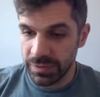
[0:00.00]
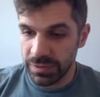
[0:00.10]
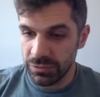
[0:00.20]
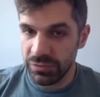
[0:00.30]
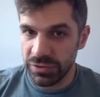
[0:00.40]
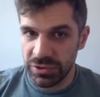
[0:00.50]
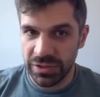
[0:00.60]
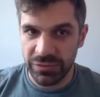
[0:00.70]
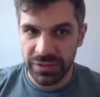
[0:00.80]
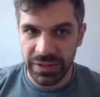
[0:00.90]
O vídeo
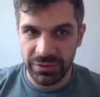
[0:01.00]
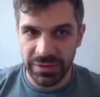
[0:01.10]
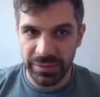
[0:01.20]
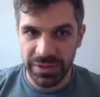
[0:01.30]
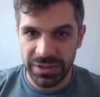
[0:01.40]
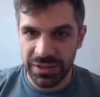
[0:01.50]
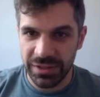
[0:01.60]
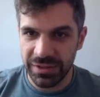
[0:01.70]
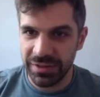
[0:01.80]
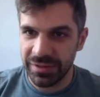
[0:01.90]
deve estar tá
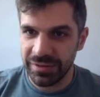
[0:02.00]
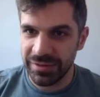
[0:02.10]
altamente.